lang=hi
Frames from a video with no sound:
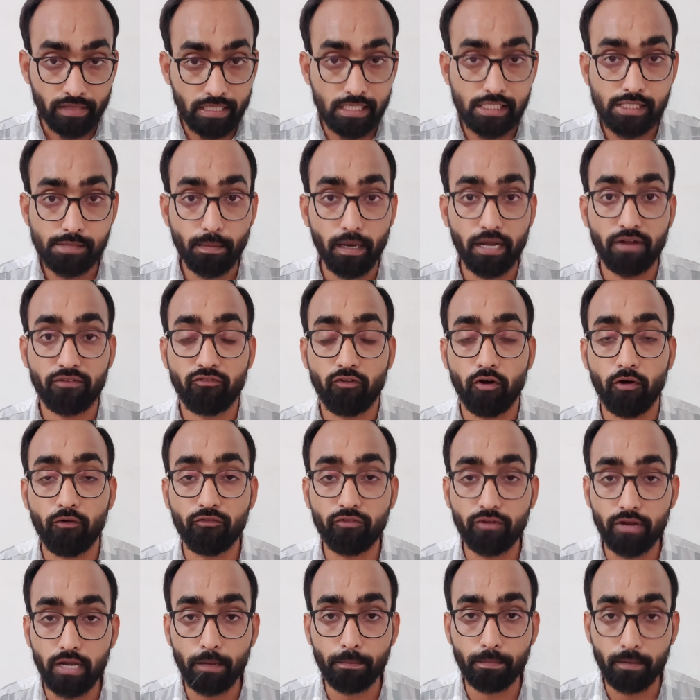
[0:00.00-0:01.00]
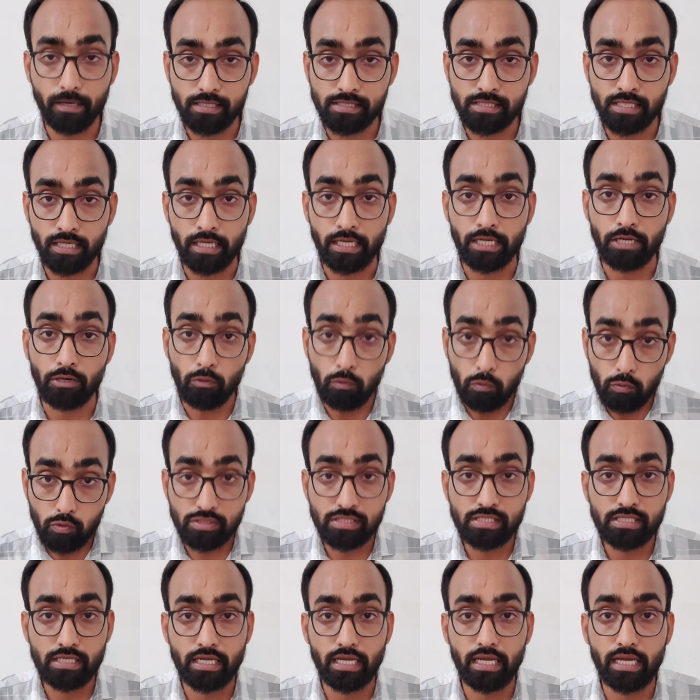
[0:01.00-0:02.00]
इस बार फॉर्म फिलअप कर सके
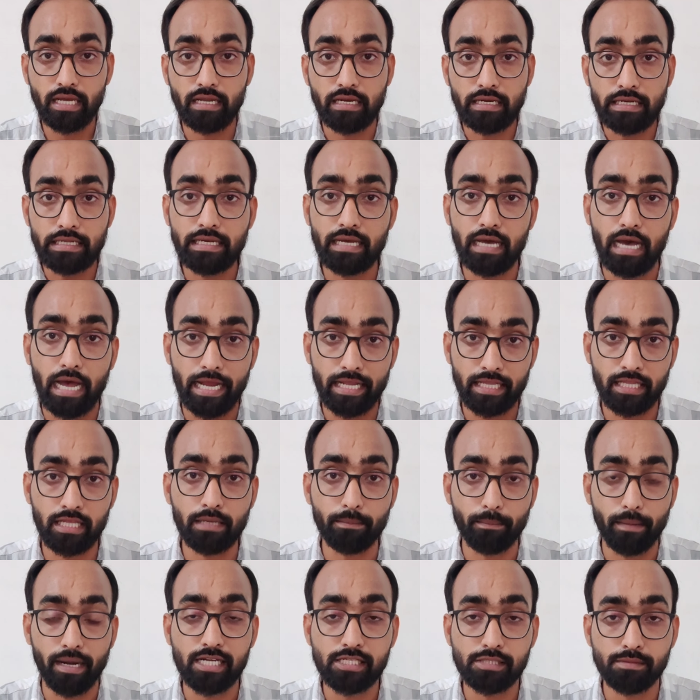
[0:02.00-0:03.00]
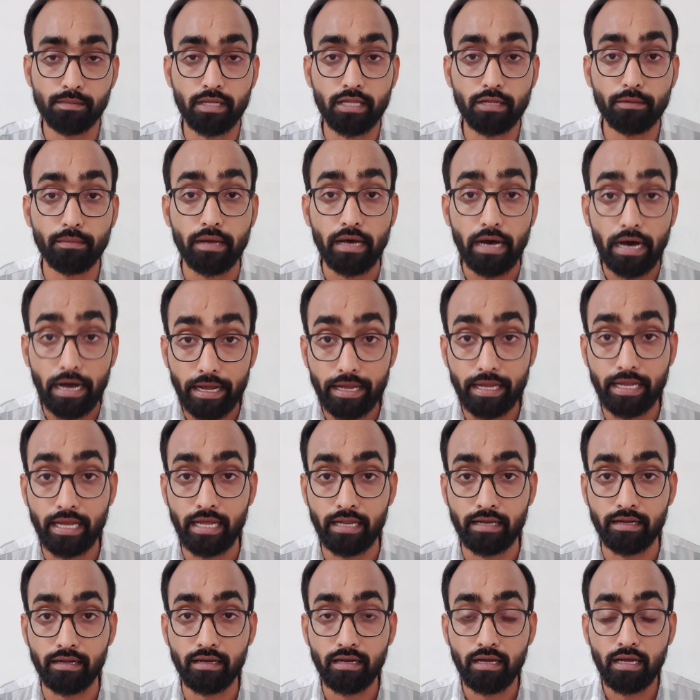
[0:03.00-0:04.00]
उसके लिए आई थिंक मार्च मंथ में
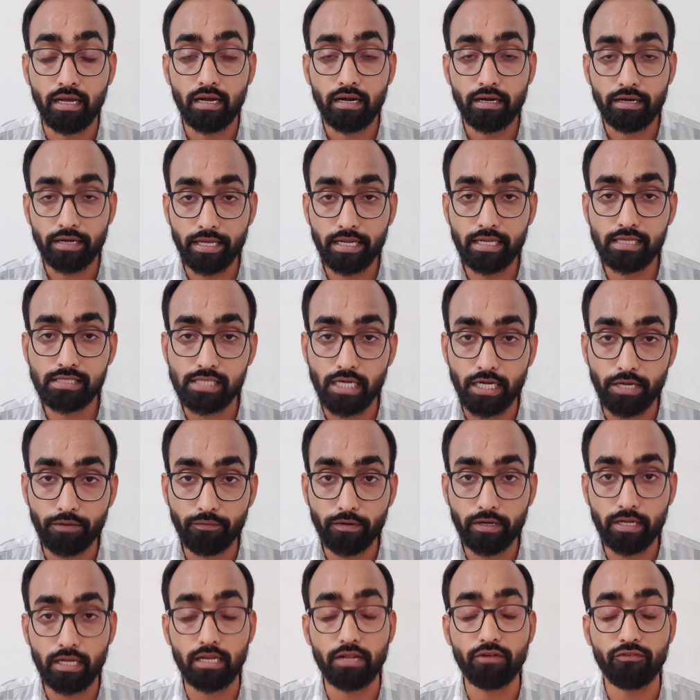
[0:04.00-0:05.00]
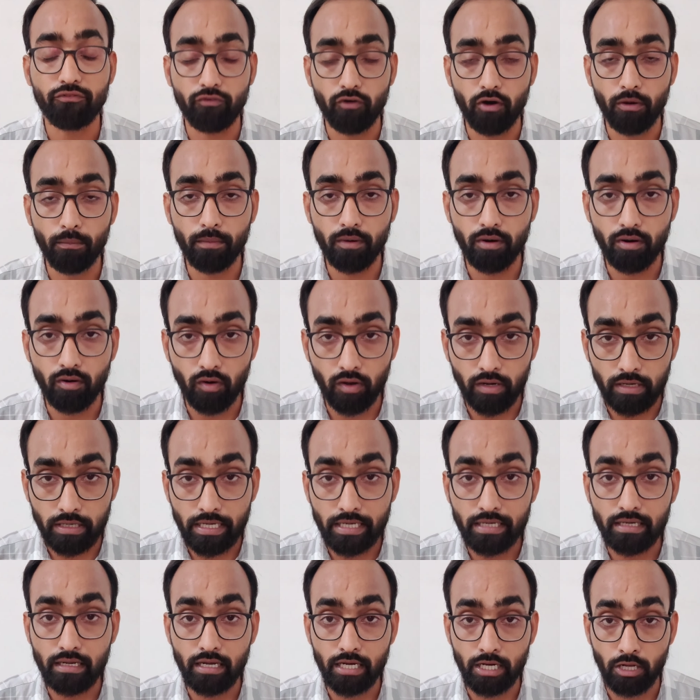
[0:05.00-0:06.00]
अगेन डिग्री सर्टिफिकेट के लिए फॉर्म
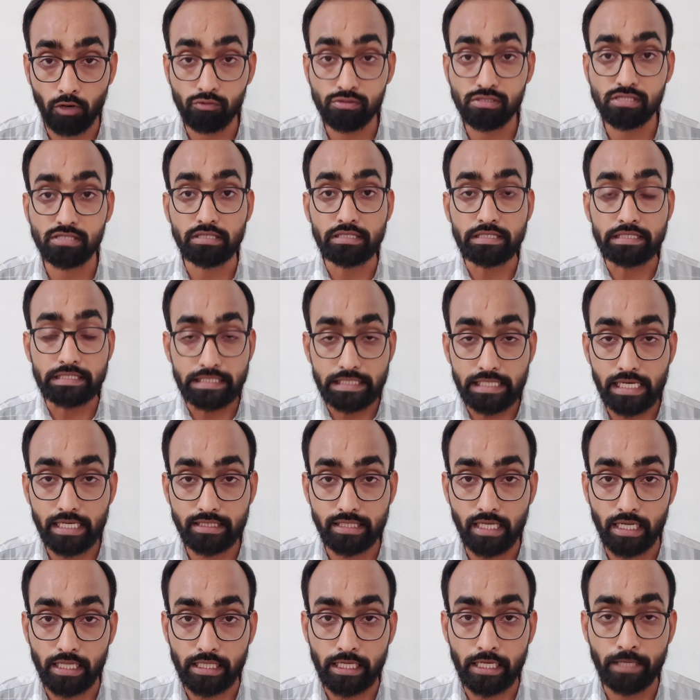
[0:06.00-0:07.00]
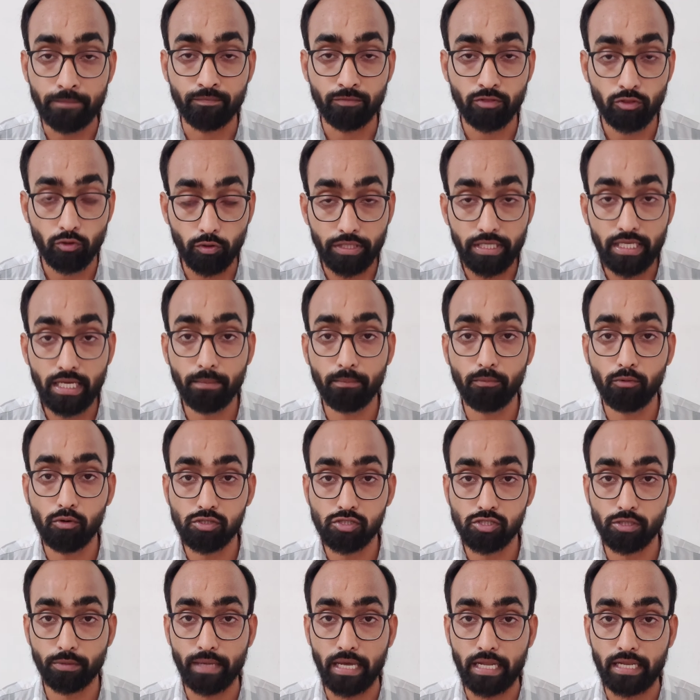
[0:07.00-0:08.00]
ऑनलाइन अनाउंस किया जाता है तो ये
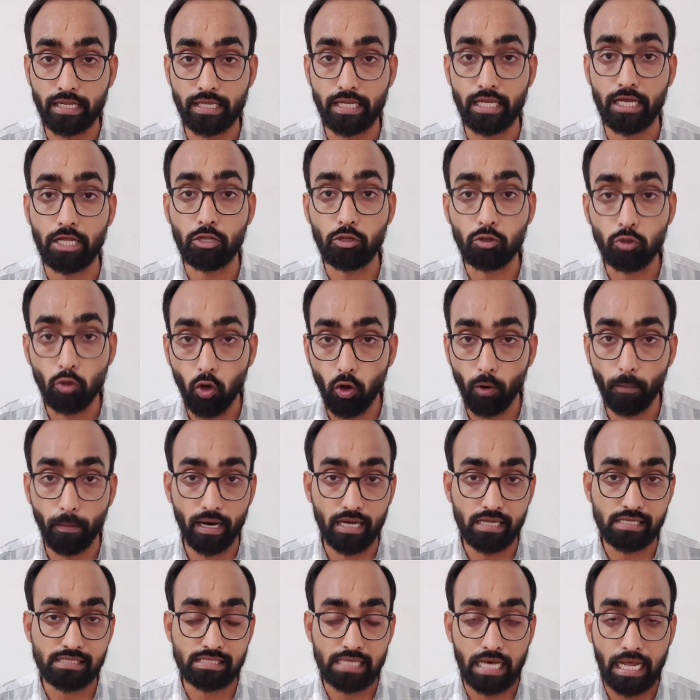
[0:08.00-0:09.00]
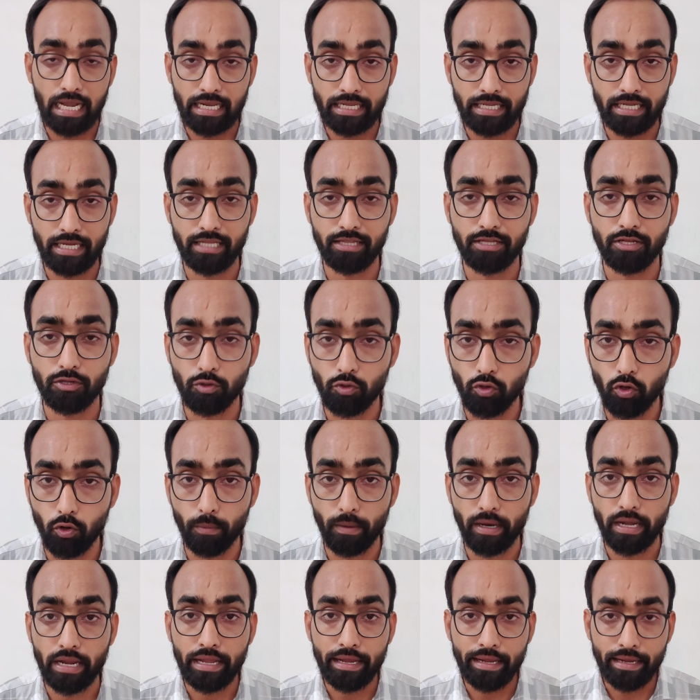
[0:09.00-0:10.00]
मोस्ट ऑफ याद रखिएगा दो बार साल के अंदर दो
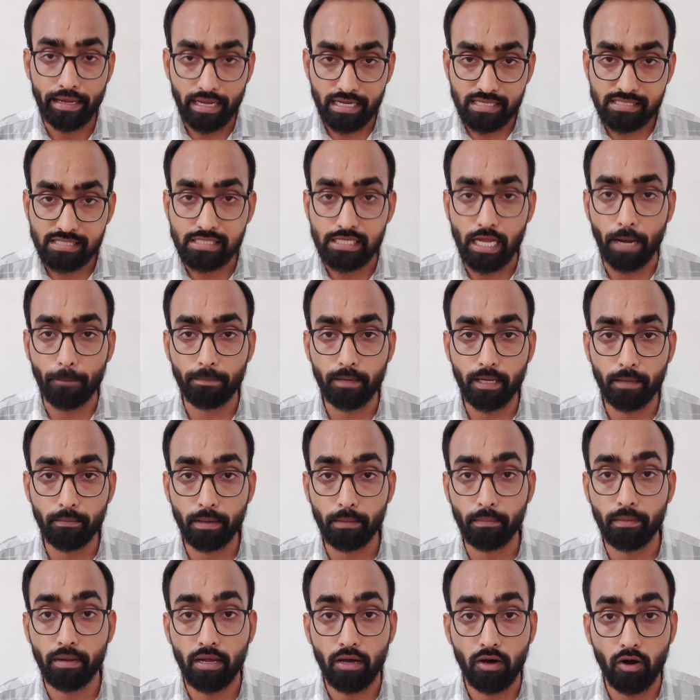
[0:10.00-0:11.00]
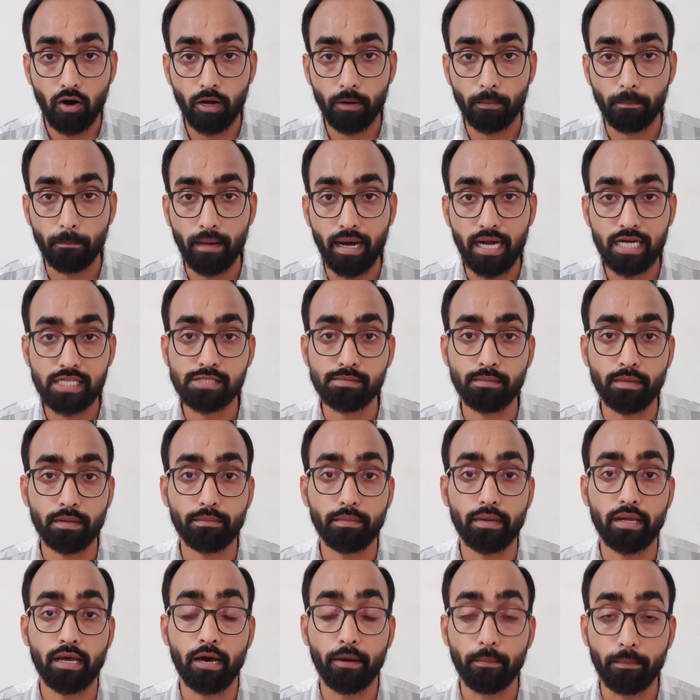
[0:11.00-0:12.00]
बार एक सेप्टेम्बर में और मार्च
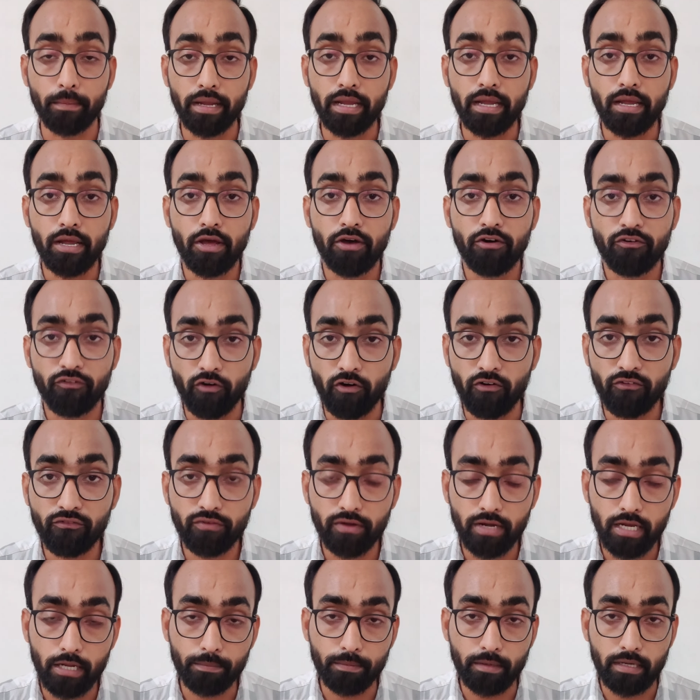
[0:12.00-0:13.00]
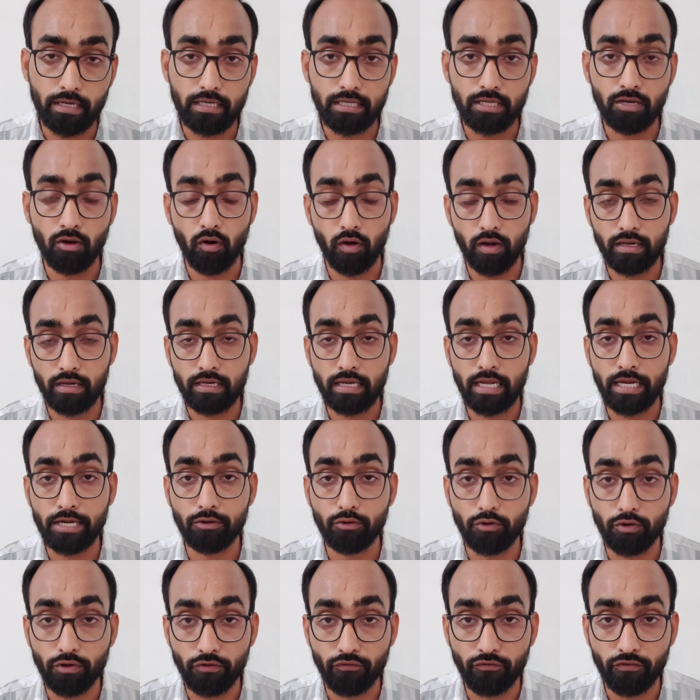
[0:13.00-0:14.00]
मंथ में हमें फॉर्म फिलअप के लिए ऑनलाइन
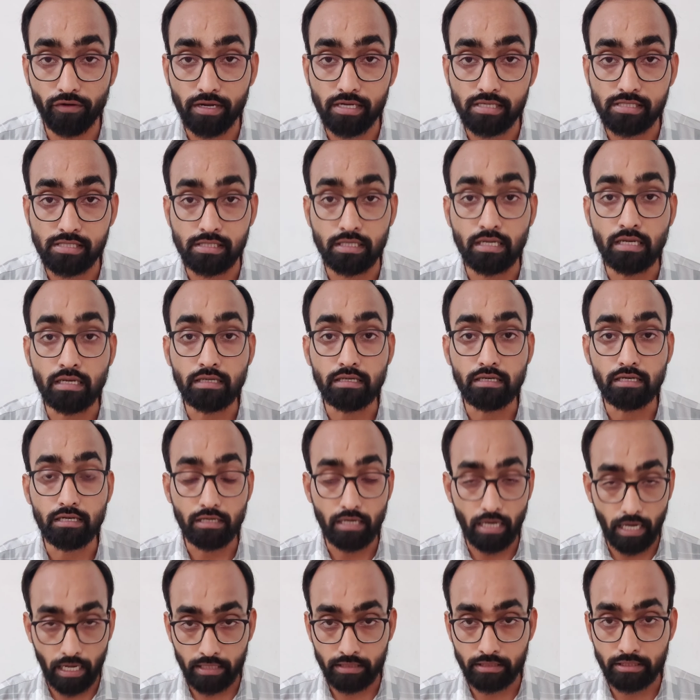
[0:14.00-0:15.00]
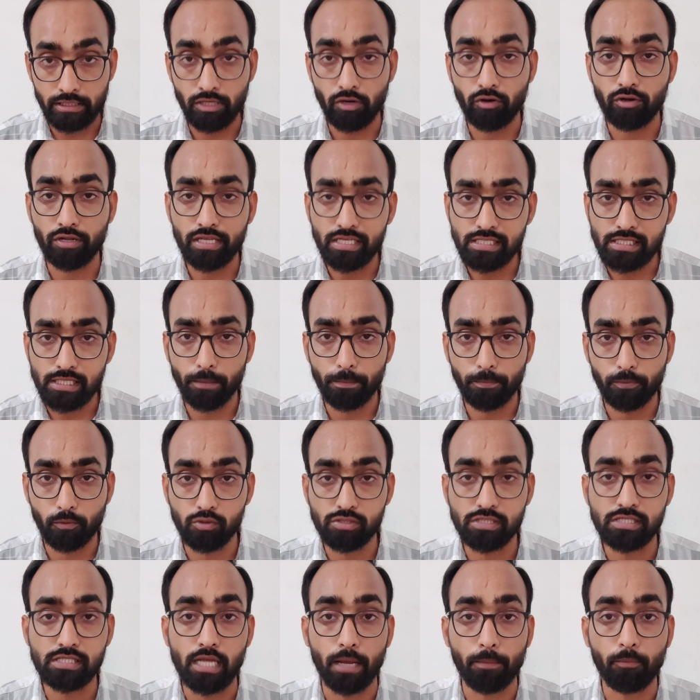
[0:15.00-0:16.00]
नोटिफिकेशन आती है और ये सब
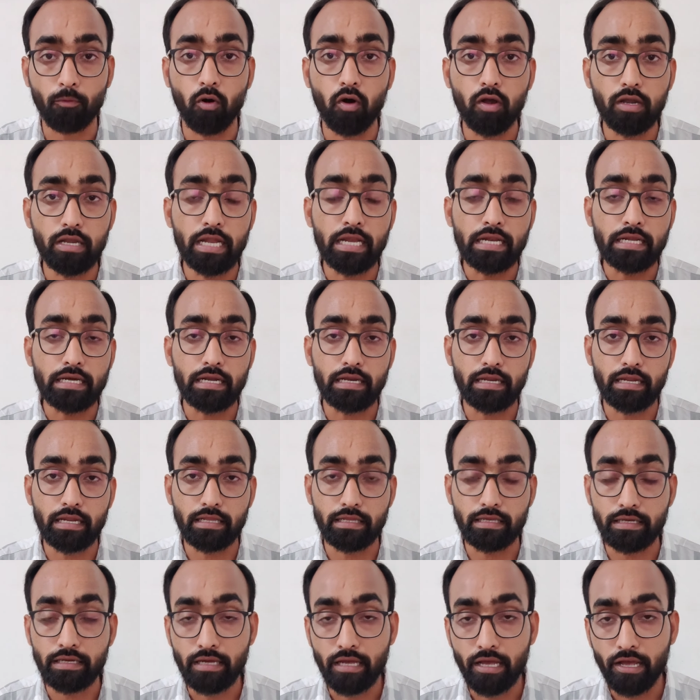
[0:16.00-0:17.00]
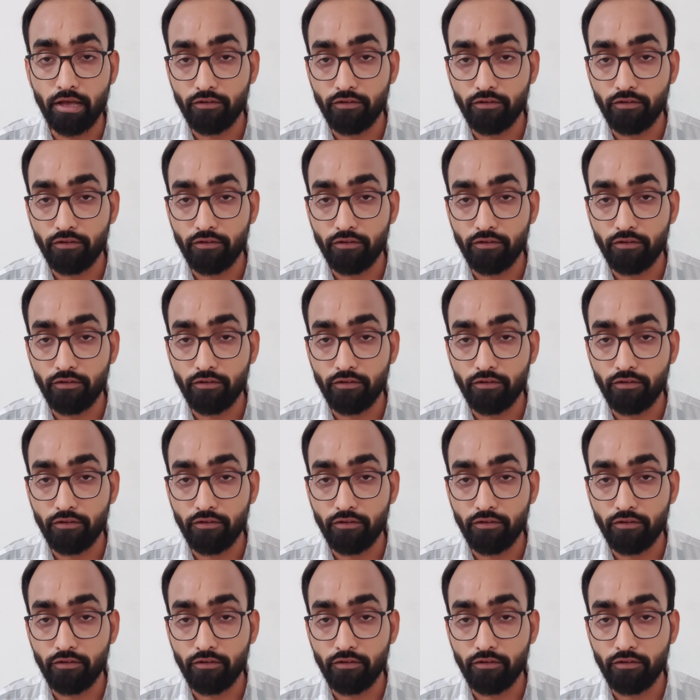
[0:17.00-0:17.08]
प्रोसेस आपको ऑनलाइन करनी रहती है